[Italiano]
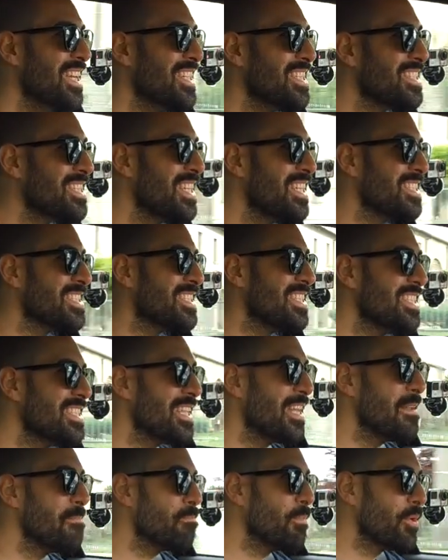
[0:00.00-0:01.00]
sentite
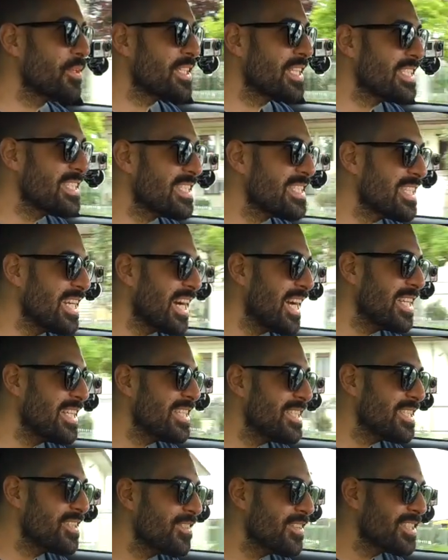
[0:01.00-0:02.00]
il potenziale
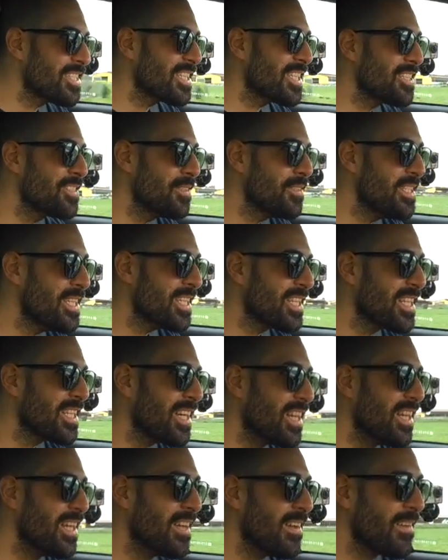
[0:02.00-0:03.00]
di questa Giulietta.
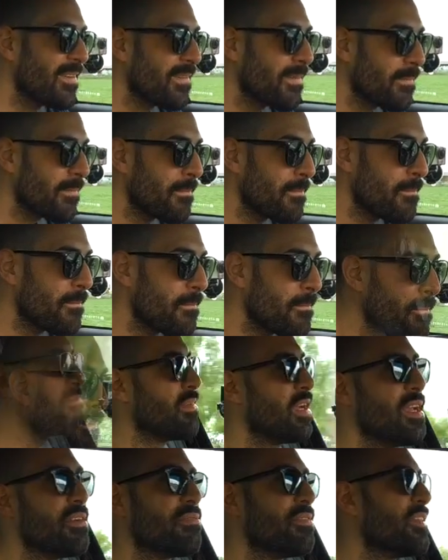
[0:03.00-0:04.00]
È